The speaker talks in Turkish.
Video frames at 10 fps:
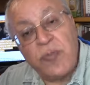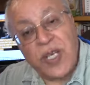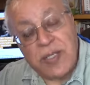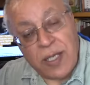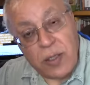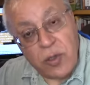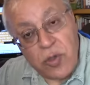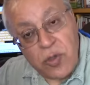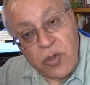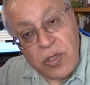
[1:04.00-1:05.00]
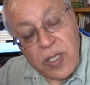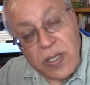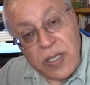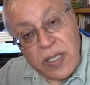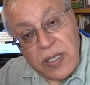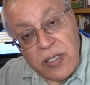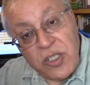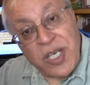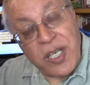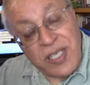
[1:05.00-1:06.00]
pazarlıyorsun.
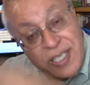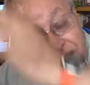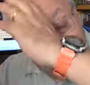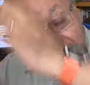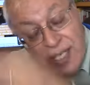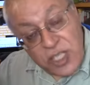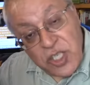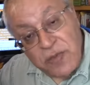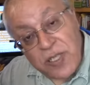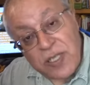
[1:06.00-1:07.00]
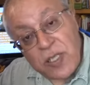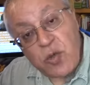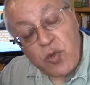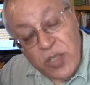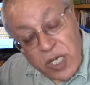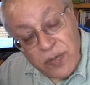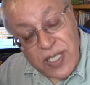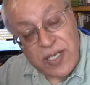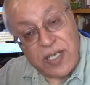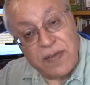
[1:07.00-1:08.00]
Cenneti kerhaneye çevirdiniz.
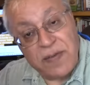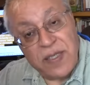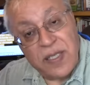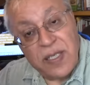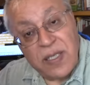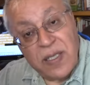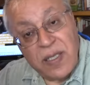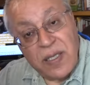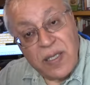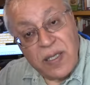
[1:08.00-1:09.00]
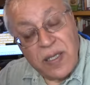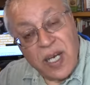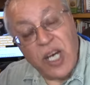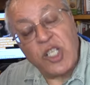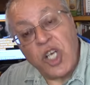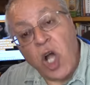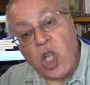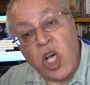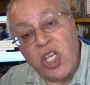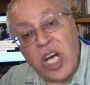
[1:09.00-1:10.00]
Utanmaz herif. Haşa
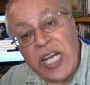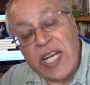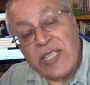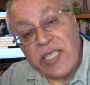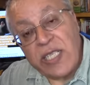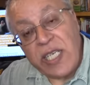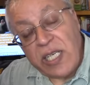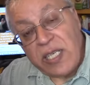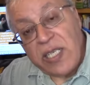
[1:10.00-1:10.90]
Allah'ın ayetini